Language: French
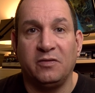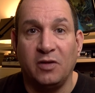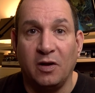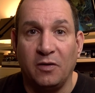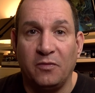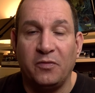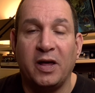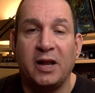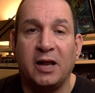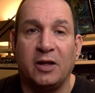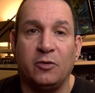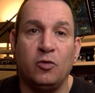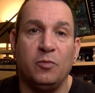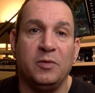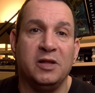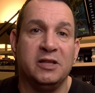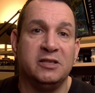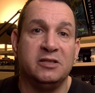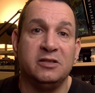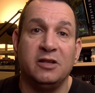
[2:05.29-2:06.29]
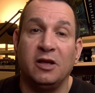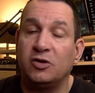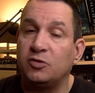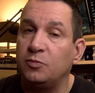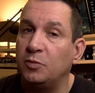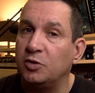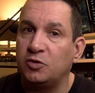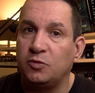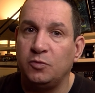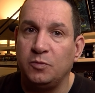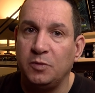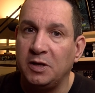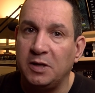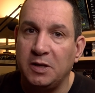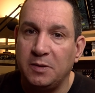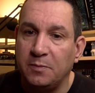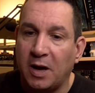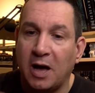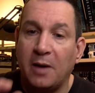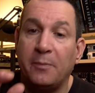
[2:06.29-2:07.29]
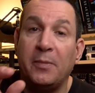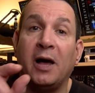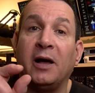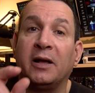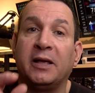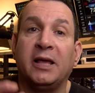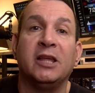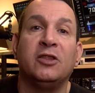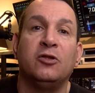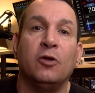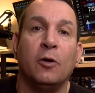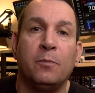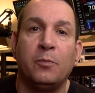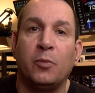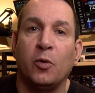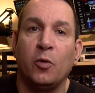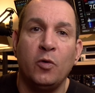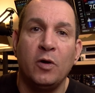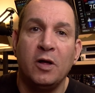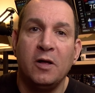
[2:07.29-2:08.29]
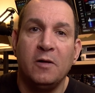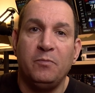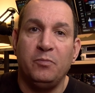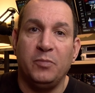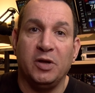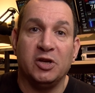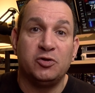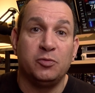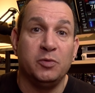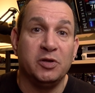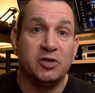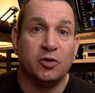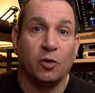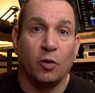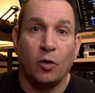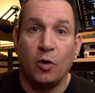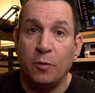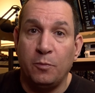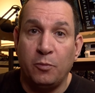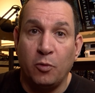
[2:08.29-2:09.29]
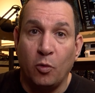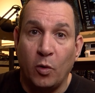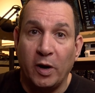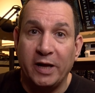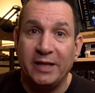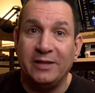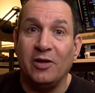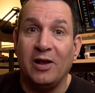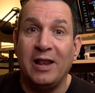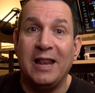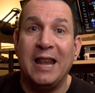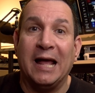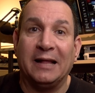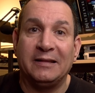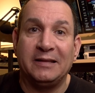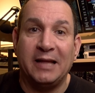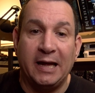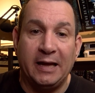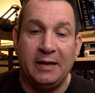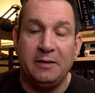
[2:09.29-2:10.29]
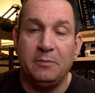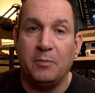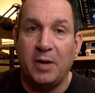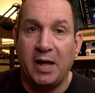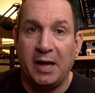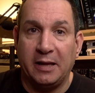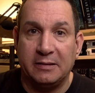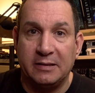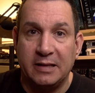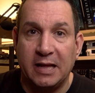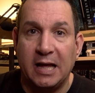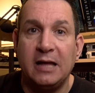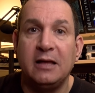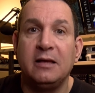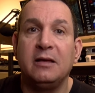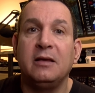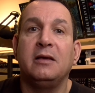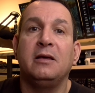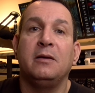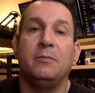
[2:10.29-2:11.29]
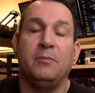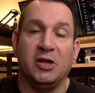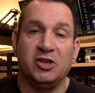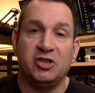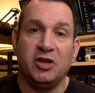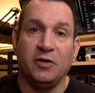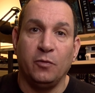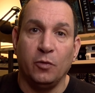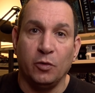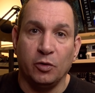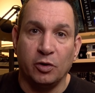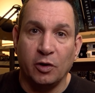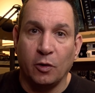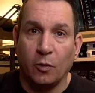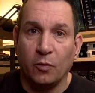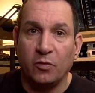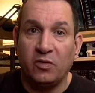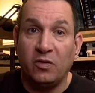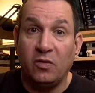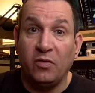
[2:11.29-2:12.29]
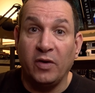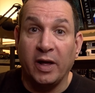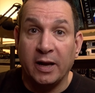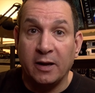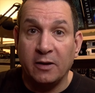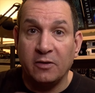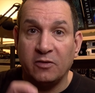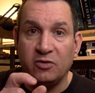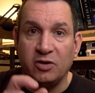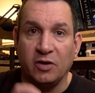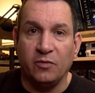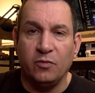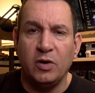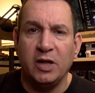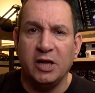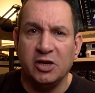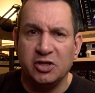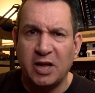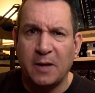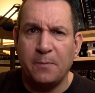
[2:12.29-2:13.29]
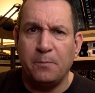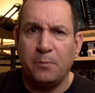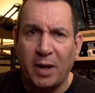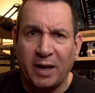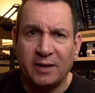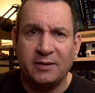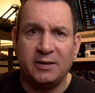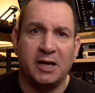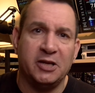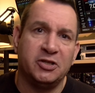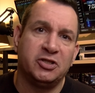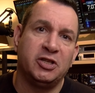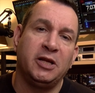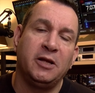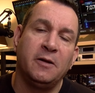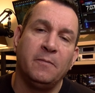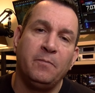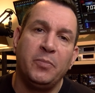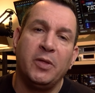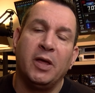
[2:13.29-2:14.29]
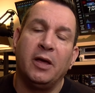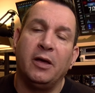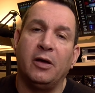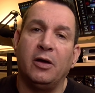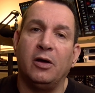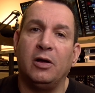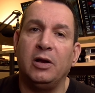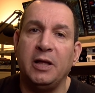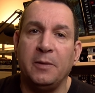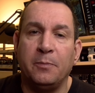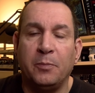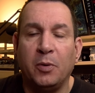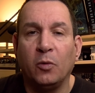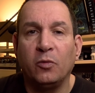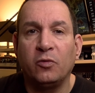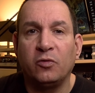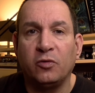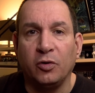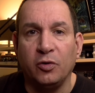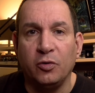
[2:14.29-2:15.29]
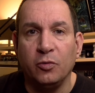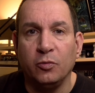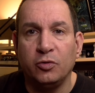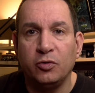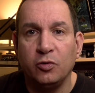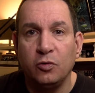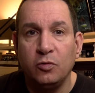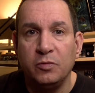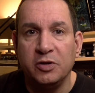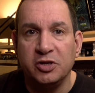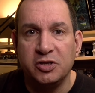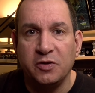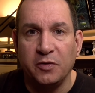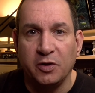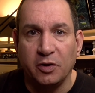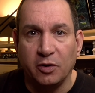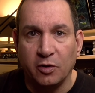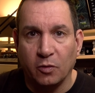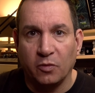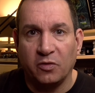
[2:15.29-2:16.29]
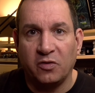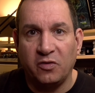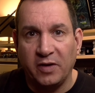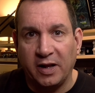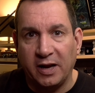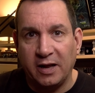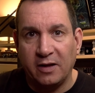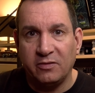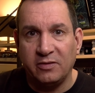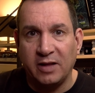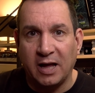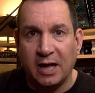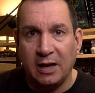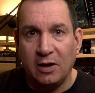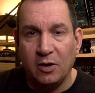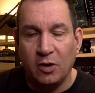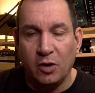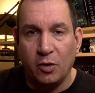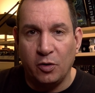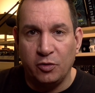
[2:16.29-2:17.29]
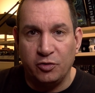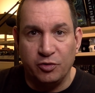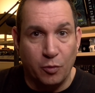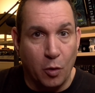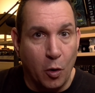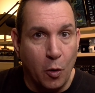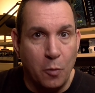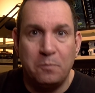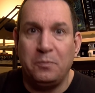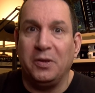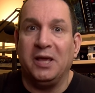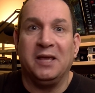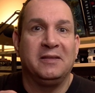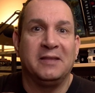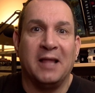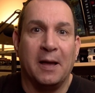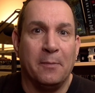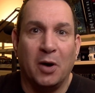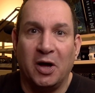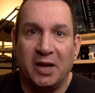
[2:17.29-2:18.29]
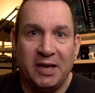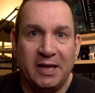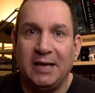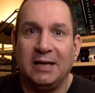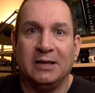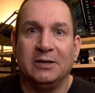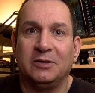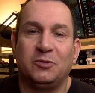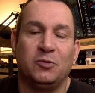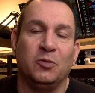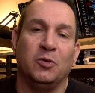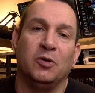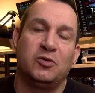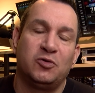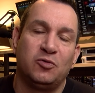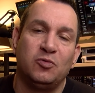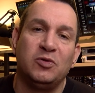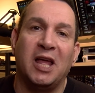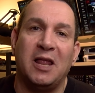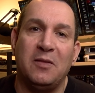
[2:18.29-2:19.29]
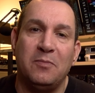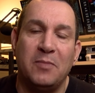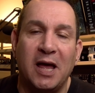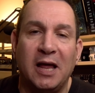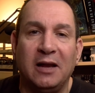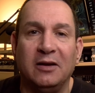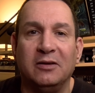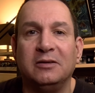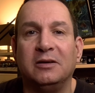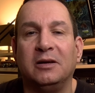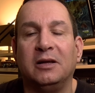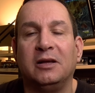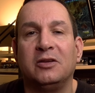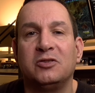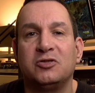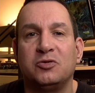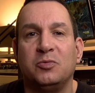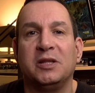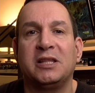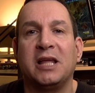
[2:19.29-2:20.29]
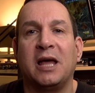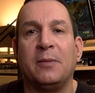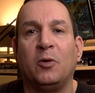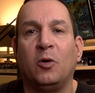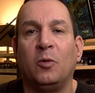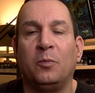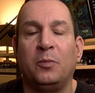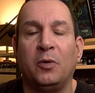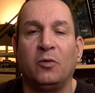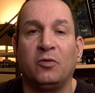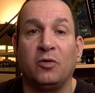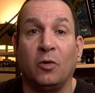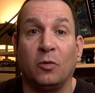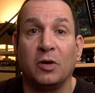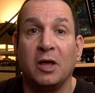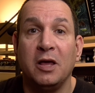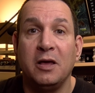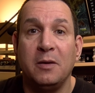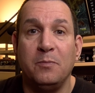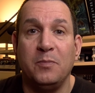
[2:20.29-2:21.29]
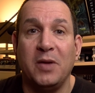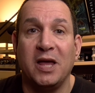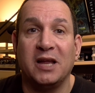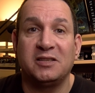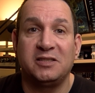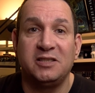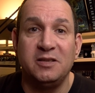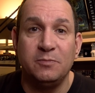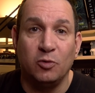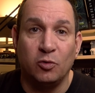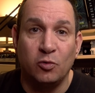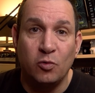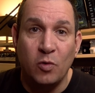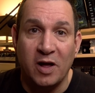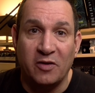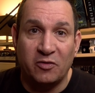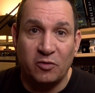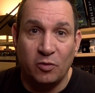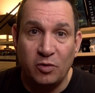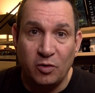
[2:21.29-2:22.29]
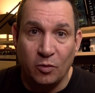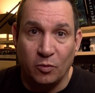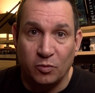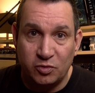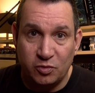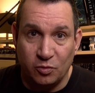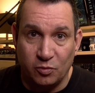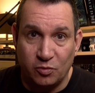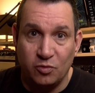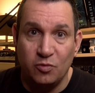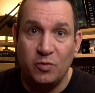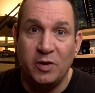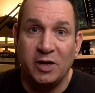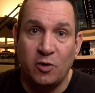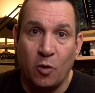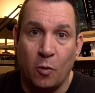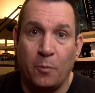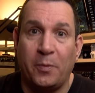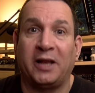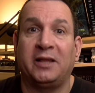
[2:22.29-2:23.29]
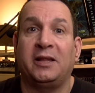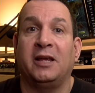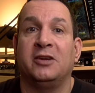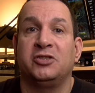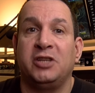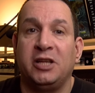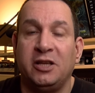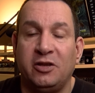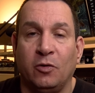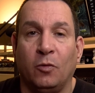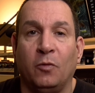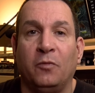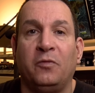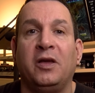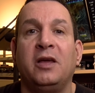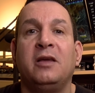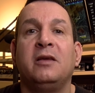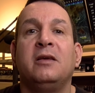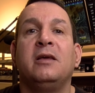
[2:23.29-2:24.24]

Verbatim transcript: de le faire en 2019. Je me suis, il m'en manquait de peu, mais je suis sur le point de l'atteindre maintenant. Mais j'ai vu une grosse différence. J'ai vu les gens partager euh, les posts sur YouTube et j'ai vu une grosse différence dans le. J'ai eu un pic d'abonnés là, tout, euh, soudainement là, euh, suite à mon post. Donc, merci beaucoup à ceux qui ont soutenu et qui ont partagé, qui ont fait